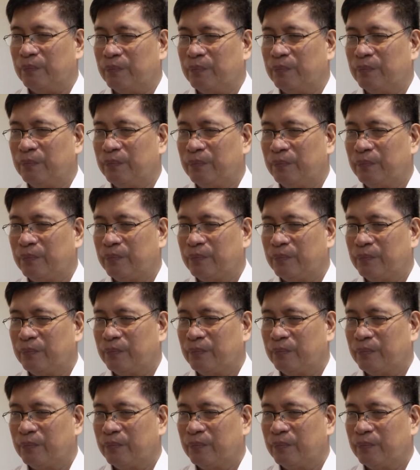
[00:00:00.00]
Yung
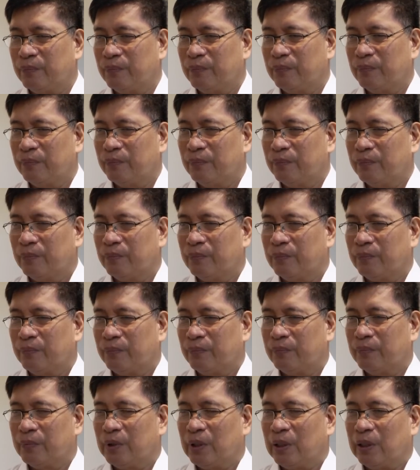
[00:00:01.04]
Anak niyo po ba babae
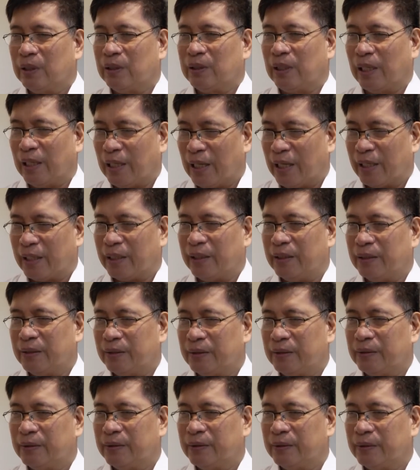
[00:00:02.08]
o lalaki? Lalaki.
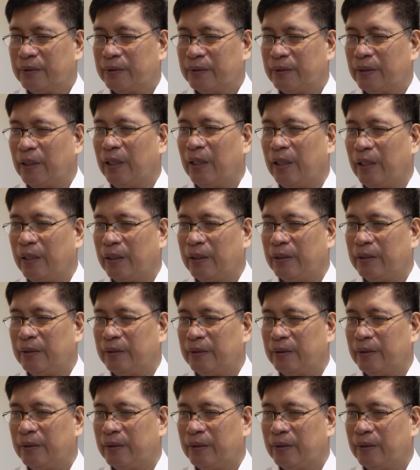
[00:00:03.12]
Lalaki po. Uh-huh. Pwede
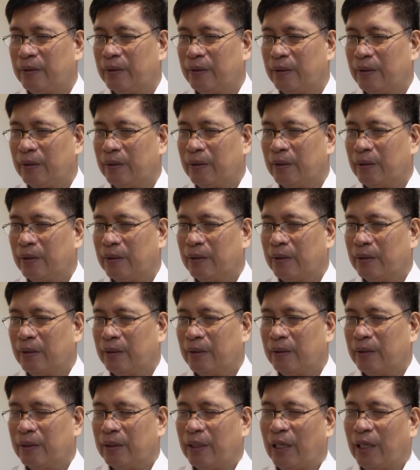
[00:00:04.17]
po malaman ang pangalan.